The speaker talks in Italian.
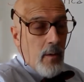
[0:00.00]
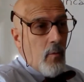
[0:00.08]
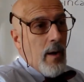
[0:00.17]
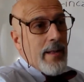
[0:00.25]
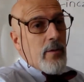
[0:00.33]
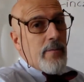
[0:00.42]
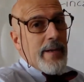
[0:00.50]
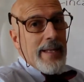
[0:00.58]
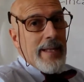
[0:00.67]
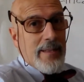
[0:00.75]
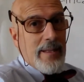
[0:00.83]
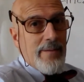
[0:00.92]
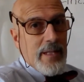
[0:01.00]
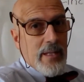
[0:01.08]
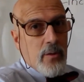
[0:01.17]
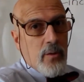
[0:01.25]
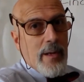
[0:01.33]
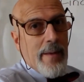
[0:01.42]
quando vede questi
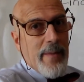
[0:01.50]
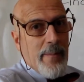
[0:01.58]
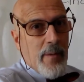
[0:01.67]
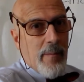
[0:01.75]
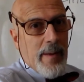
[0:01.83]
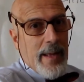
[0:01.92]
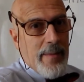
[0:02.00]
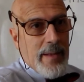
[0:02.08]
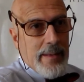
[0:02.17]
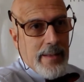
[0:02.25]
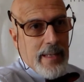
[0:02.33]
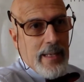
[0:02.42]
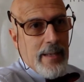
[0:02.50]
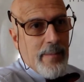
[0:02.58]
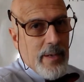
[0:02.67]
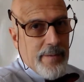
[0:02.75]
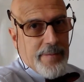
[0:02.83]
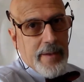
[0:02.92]
video non abbia problemi di
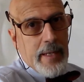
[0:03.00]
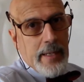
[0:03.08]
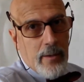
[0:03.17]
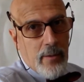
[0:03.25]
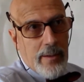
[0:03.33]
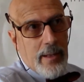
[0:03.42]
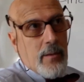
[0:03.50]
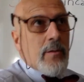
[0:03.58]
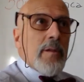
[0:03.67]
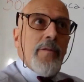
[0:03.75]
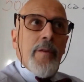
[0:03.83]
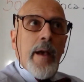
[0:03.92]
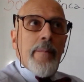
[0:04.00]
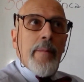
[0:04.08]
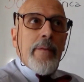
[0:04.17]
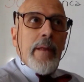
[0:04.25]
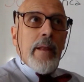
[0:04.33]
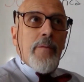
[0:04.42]
buffering che ogni tanto si
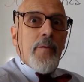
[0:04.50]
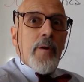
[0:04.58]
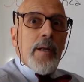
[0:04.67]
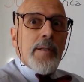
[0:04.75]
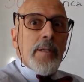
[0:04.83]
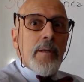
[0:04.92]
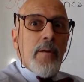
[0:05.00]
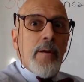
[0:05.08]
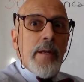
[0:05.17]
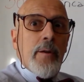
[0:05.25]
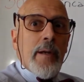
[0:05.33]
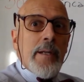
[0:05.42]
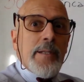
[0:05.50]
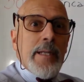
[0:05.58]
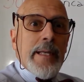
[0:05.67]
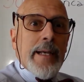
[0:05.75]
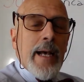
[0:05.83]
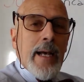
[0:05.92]
ferma, viene fuori il circolino che
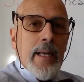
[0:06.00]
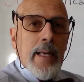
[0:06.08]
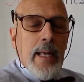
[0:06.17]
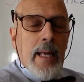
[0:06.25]
gira